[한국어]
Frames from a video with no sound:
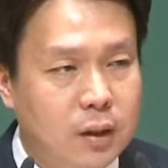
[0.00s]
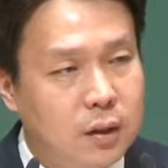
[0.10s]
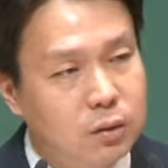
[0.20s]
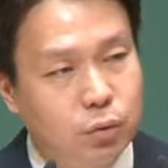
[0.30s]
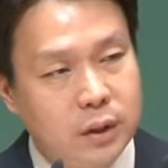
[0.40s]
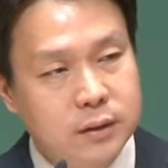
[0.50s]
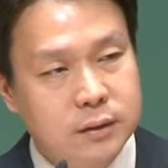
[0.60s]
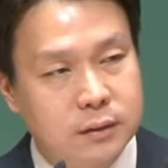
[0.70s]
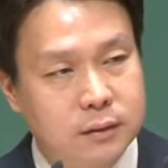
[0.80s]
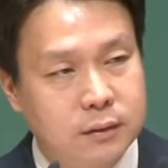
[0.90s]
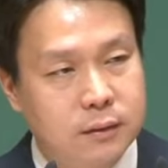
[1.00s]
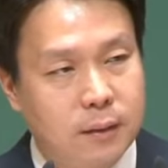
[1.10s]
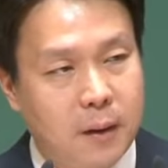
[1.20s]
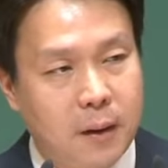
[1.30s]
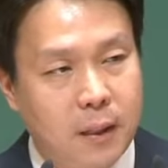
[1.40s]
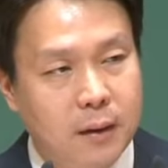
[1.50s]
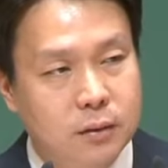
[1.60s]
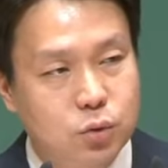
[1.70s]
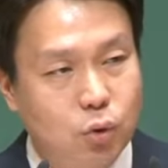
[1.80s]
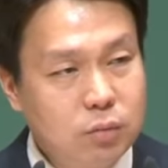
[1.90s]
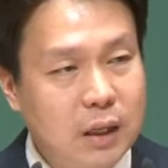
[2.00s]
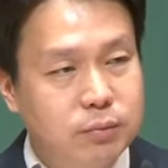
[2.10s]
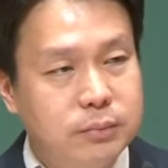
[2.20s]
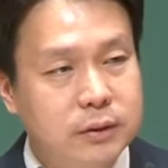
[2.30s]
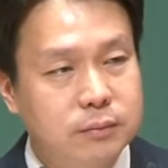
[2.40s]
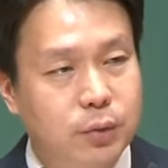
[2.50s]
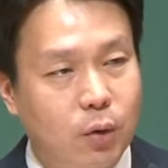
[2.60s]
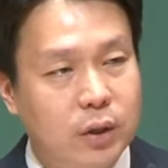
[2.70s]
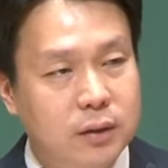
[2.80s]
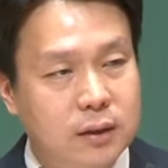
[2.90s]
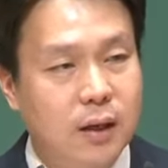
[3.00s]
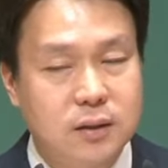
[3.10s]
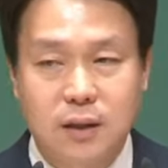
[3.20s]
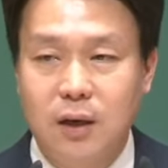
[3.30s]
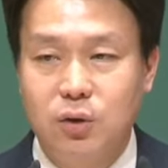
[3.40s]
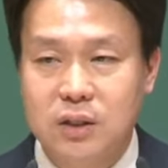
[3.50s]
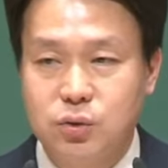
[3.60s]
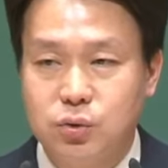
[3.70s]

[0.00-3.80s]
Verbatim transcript: 우리는 조금 아프면 병원에 득달같이 달려가죠.